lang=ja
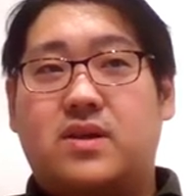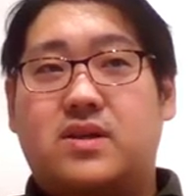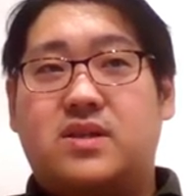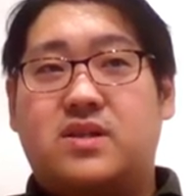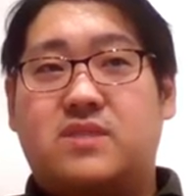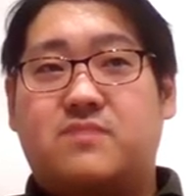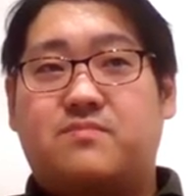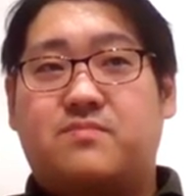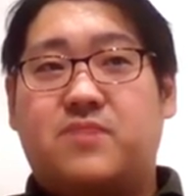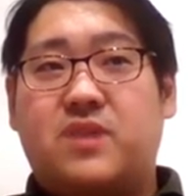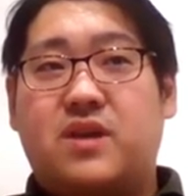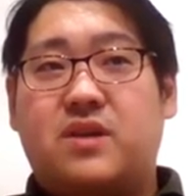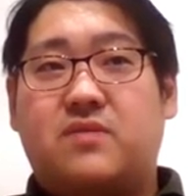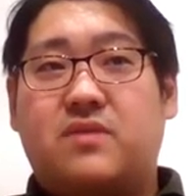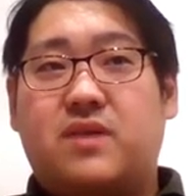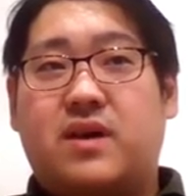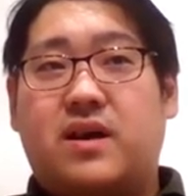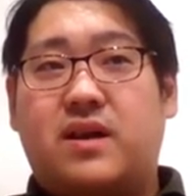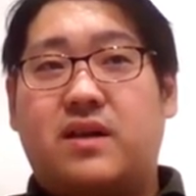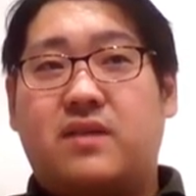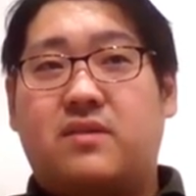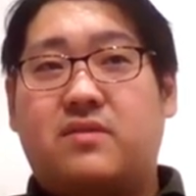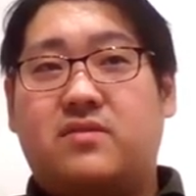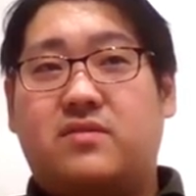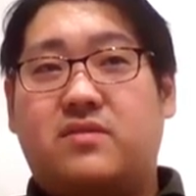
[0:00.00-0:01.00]
疾病のあ
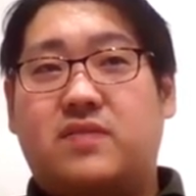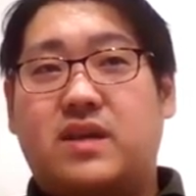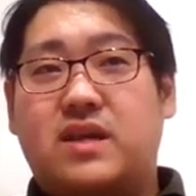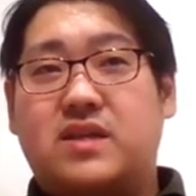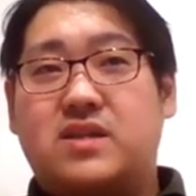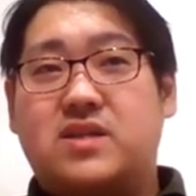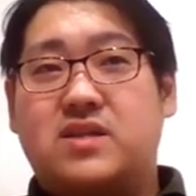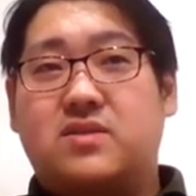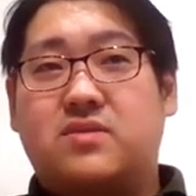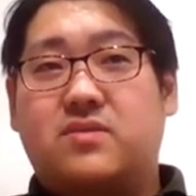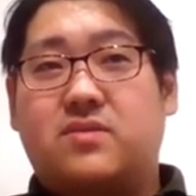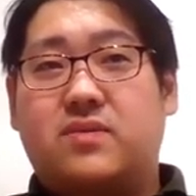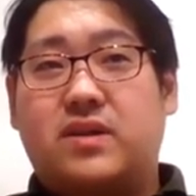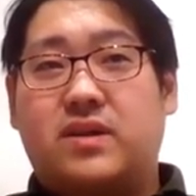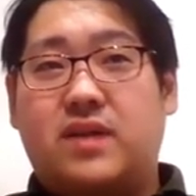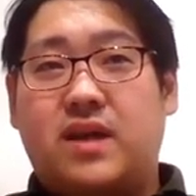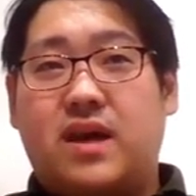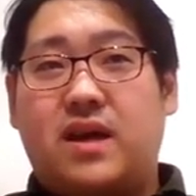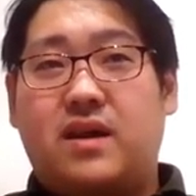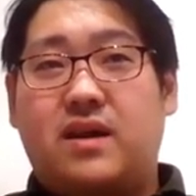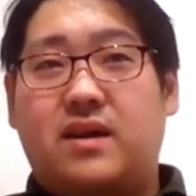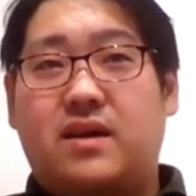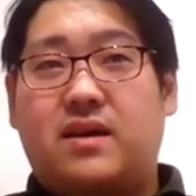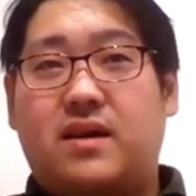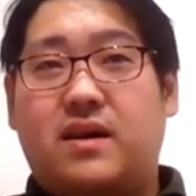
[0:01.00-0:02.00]
らゆるステージにおい
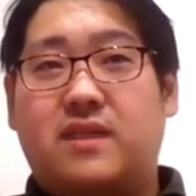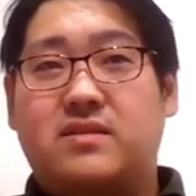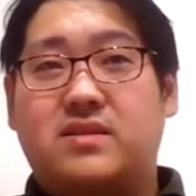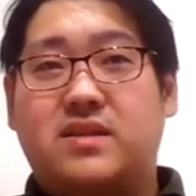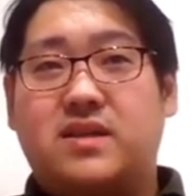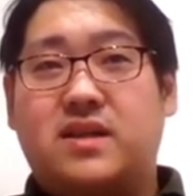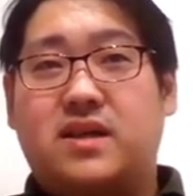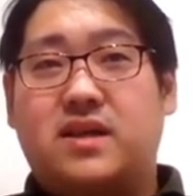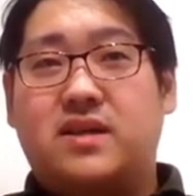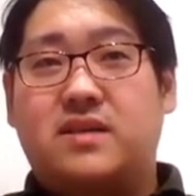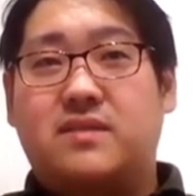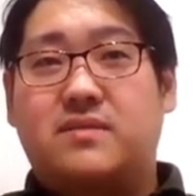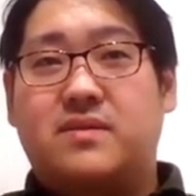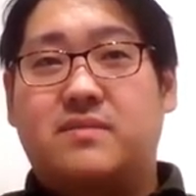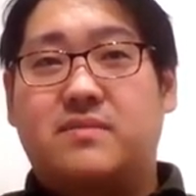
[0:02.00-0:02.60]
て各自が